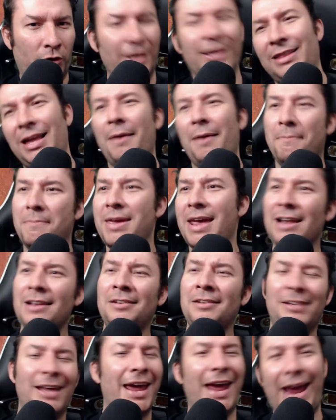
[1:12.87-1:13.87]
y también
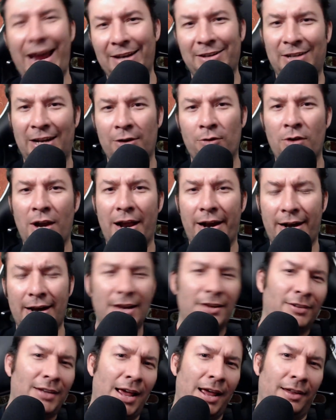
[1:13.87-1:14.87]
se echen unas
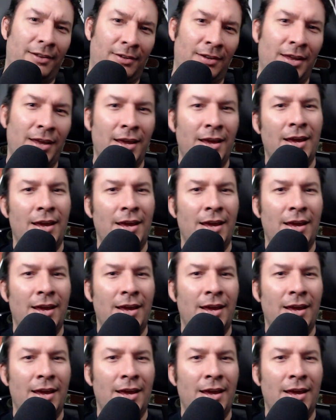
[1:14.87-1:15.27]
risas.